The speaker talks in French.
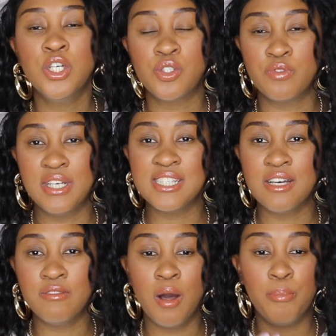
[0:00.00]
Je voulais
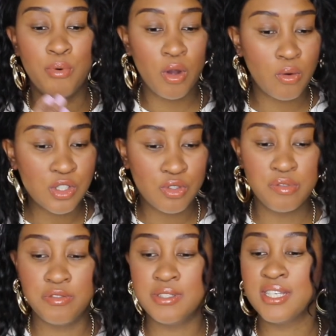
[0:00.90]
savoir pourquoi je le
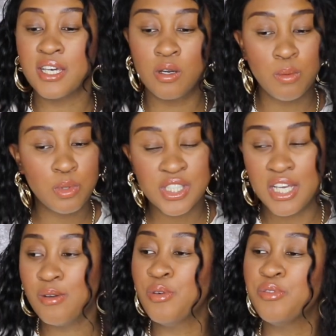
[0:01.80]
faisais, comment
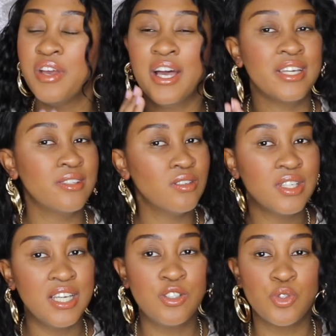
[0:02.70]
j'allais le faire, dans
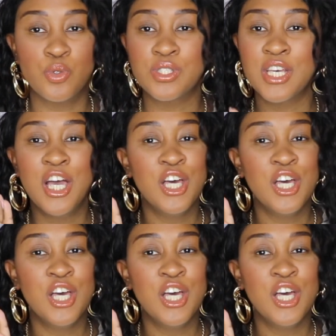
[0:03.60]
quelle chose,